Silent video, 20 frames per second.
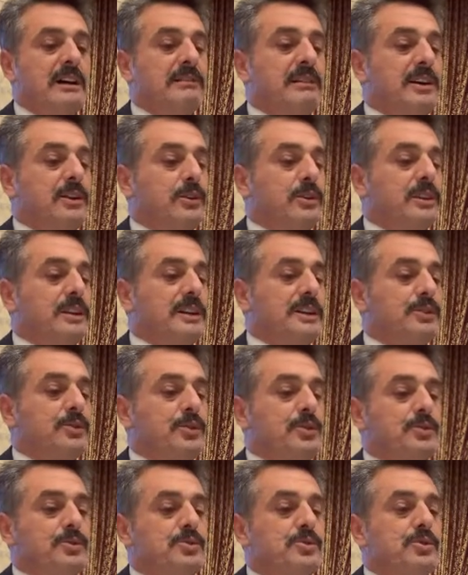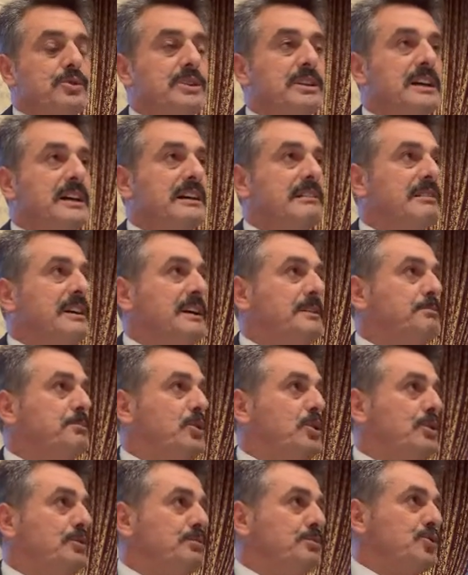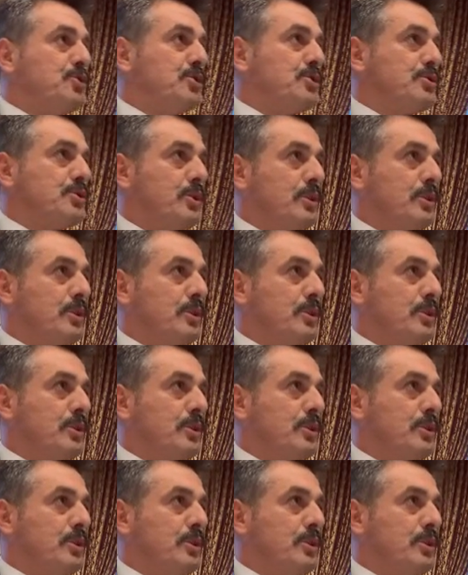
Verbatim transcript: hava yolları konusunda ve bölünmüş